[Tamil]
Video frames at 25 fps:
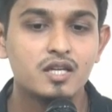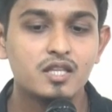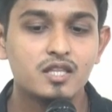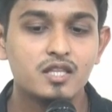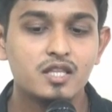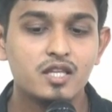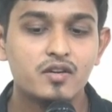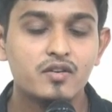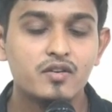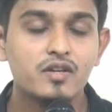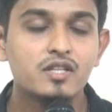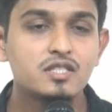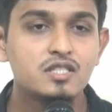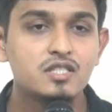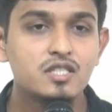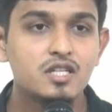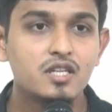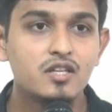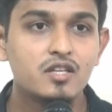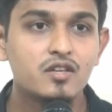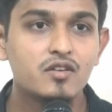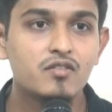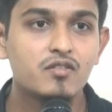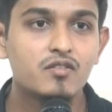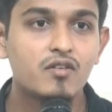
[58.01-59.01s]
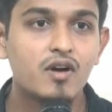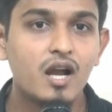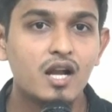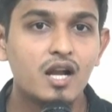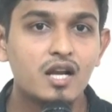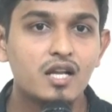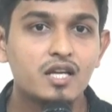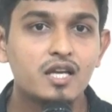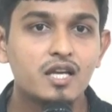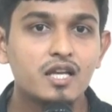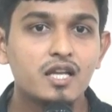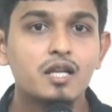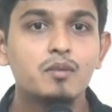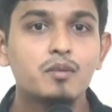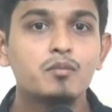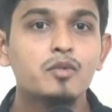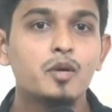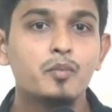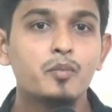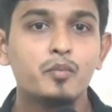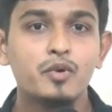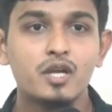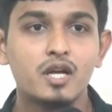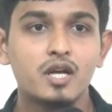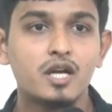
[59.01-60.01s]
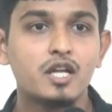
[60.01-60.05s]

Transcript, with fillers: இந்த வெற்றி வாழ்க்கையில் நம்ம எப்படி